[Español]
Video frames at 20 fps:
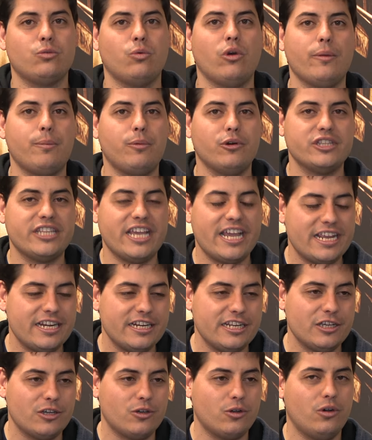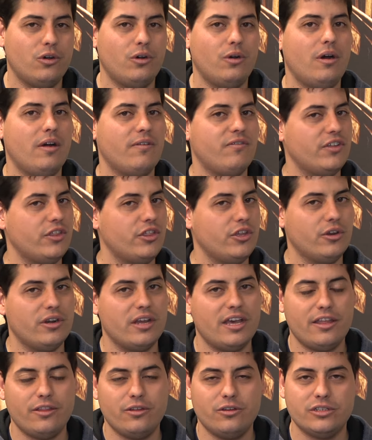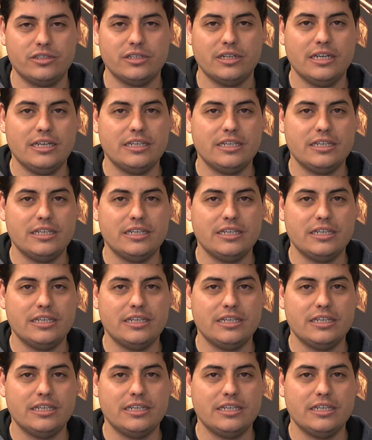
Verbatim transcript: cuerpo técnico, aficionados,